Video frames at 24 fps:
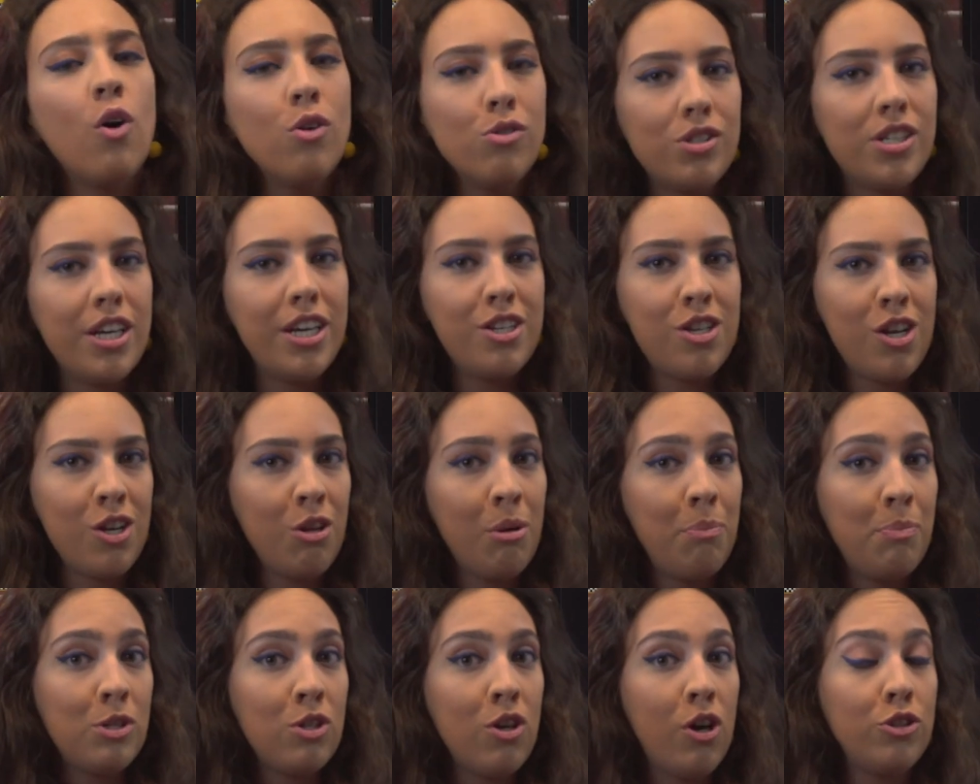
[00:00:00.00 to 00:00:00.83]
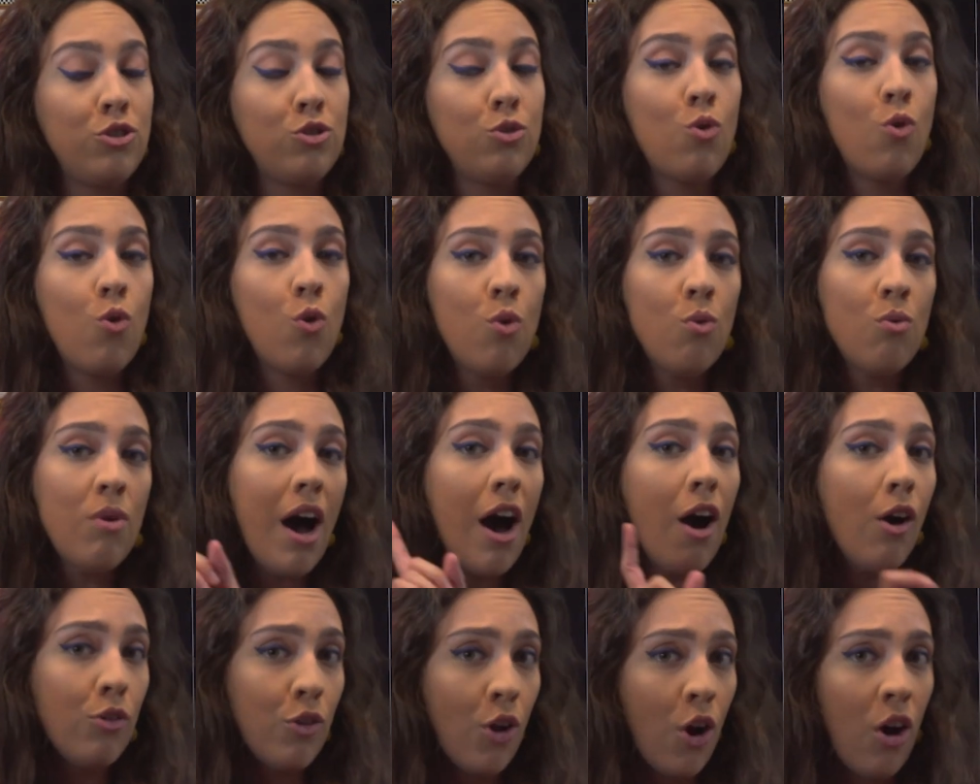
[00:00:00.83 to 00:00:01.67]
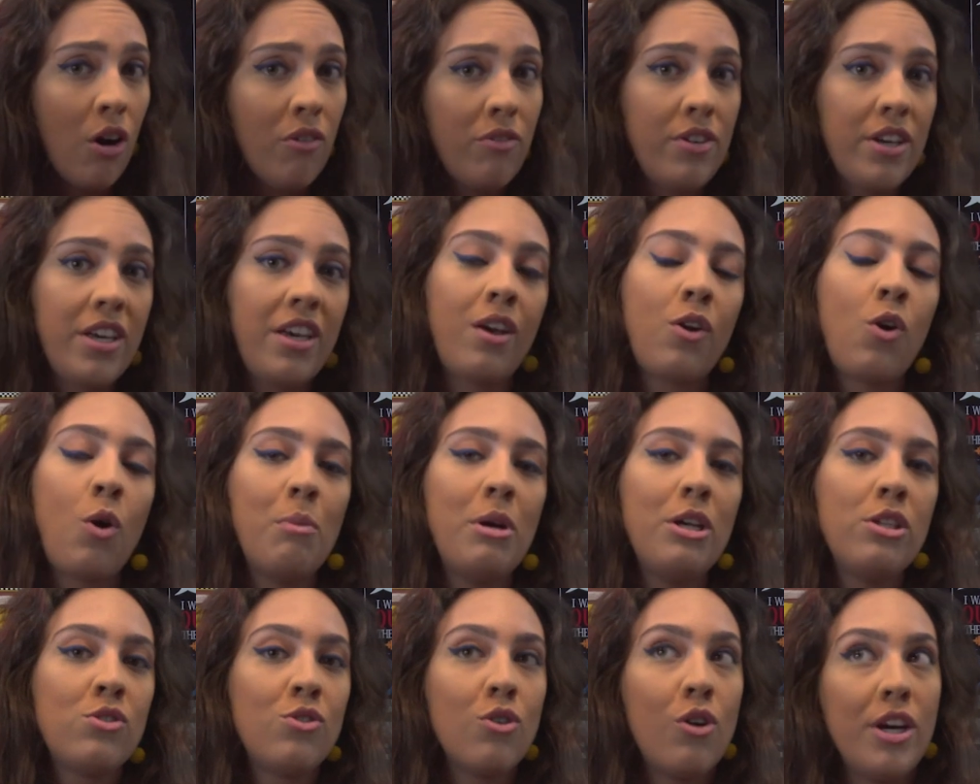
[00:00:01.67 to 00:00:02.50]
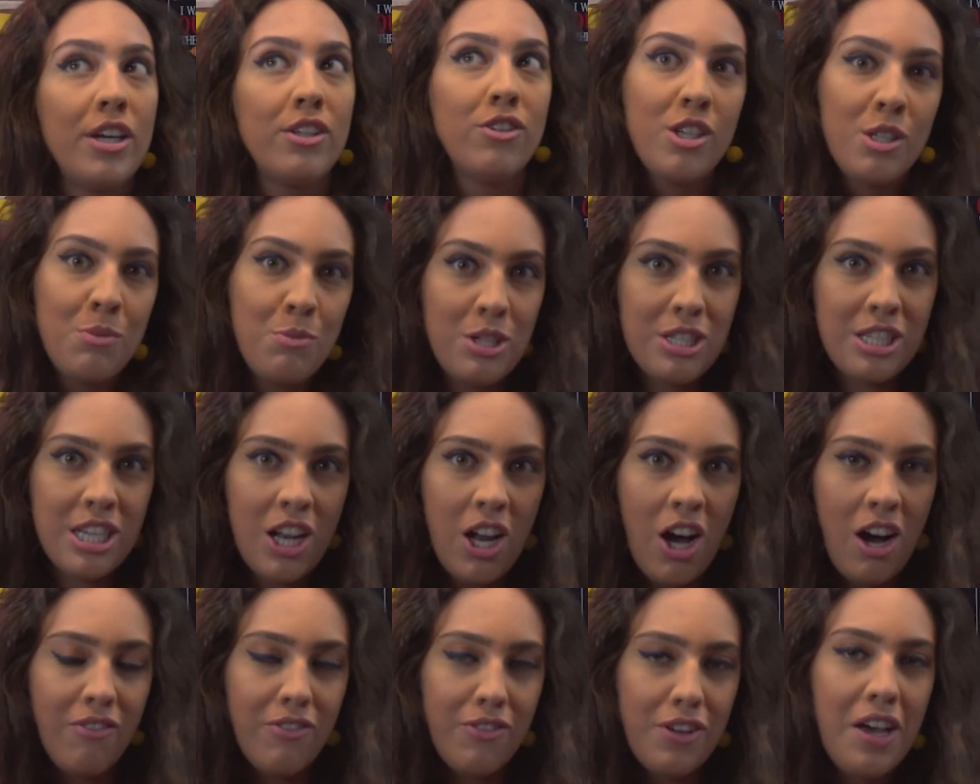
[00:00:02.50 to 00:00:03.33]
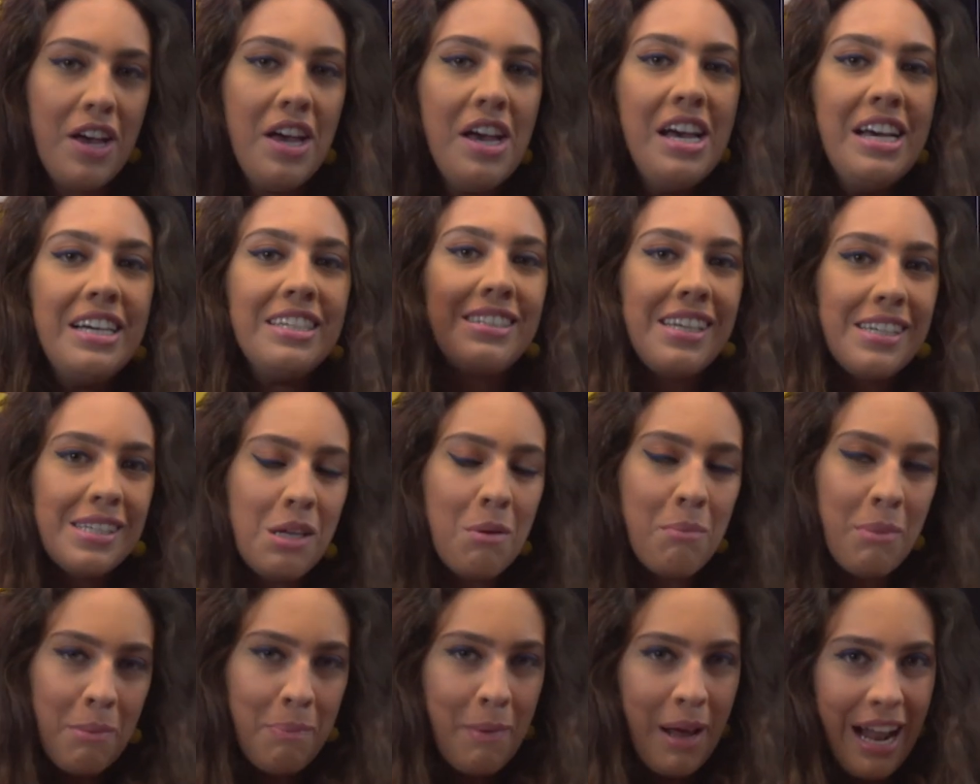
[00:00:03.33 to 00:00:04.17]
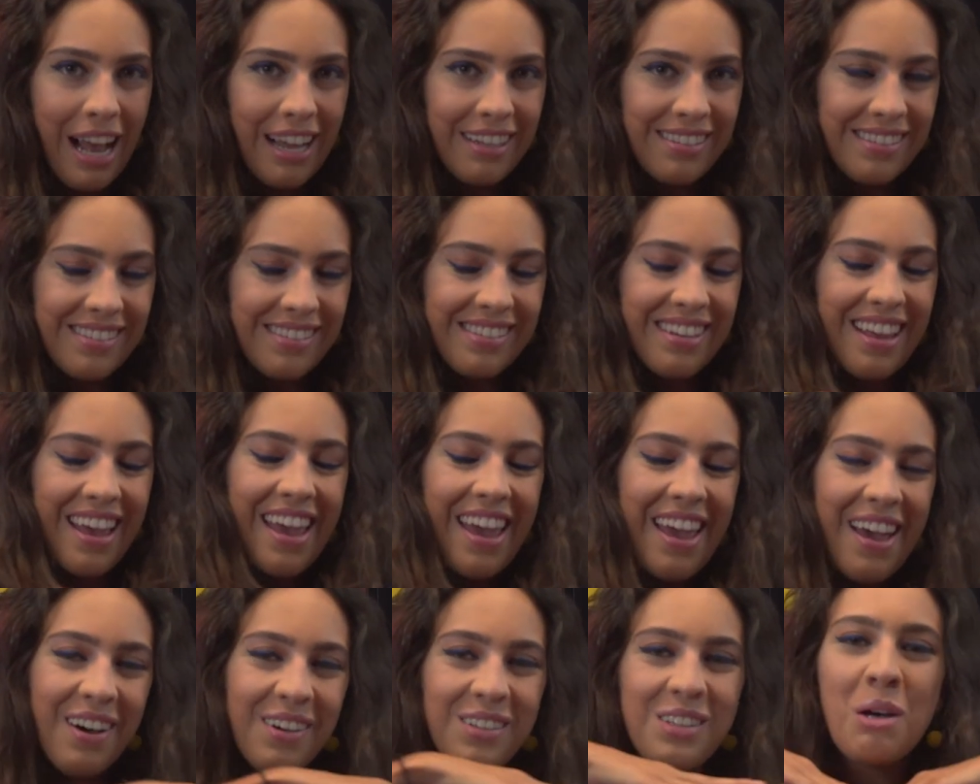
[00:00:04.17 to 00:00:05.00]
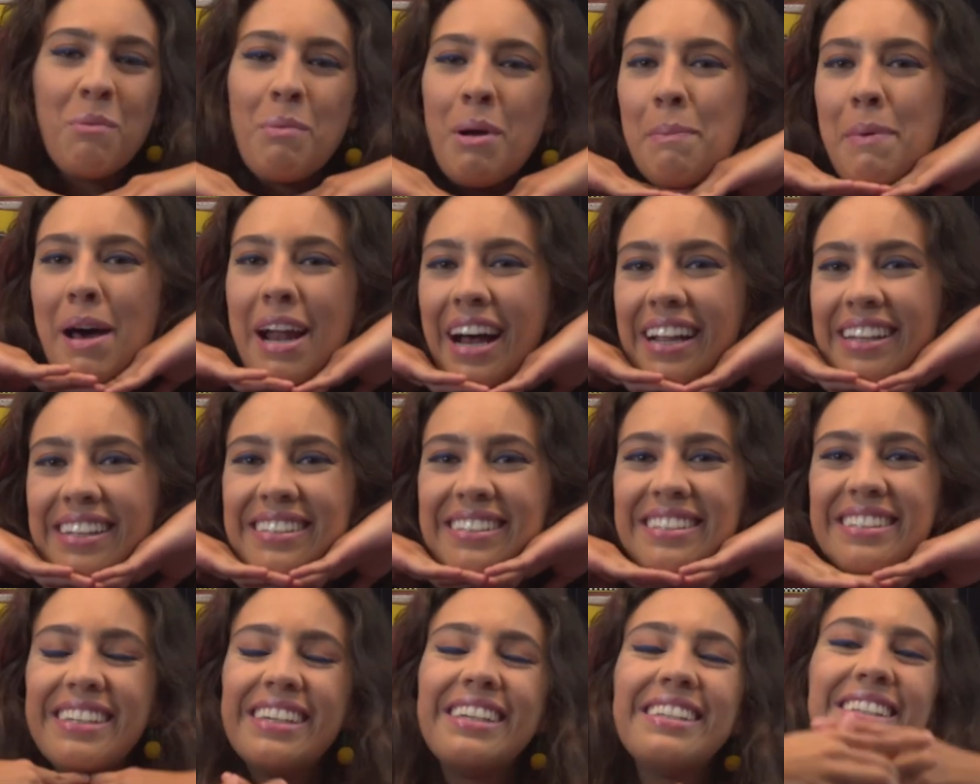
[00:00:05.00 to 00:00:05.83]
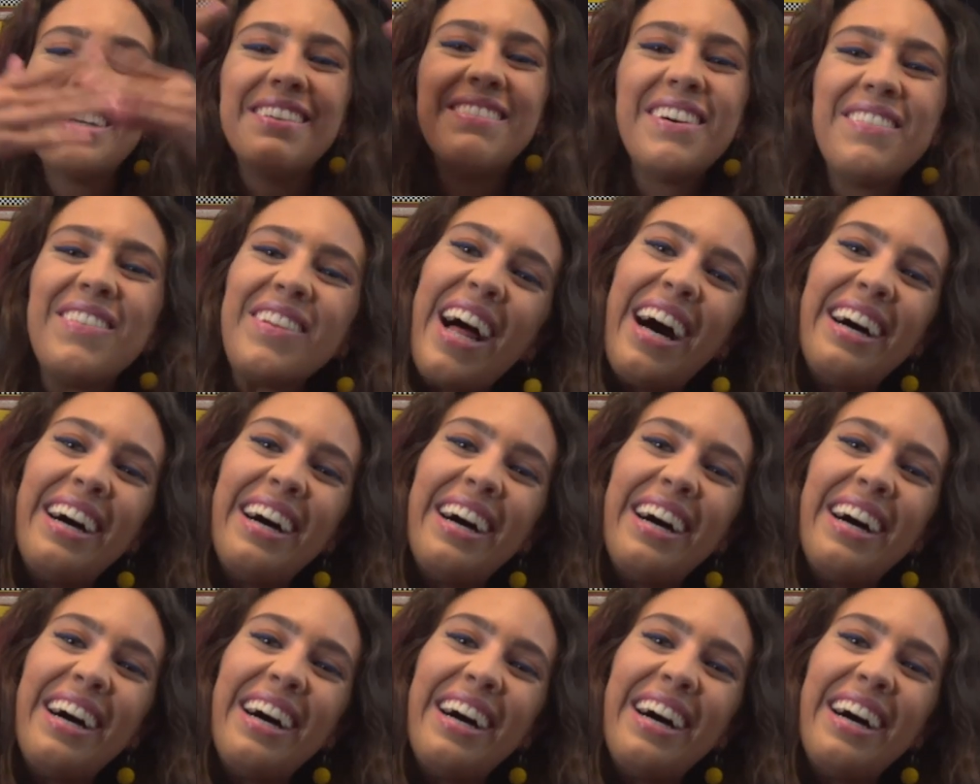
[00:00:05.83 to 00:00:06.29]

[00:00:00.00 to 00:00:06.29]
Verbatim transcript: ou seja, do episódio 1 ao 9 que começou em 2019. Vocês estão preparados? Eu tô preparada. Então vamos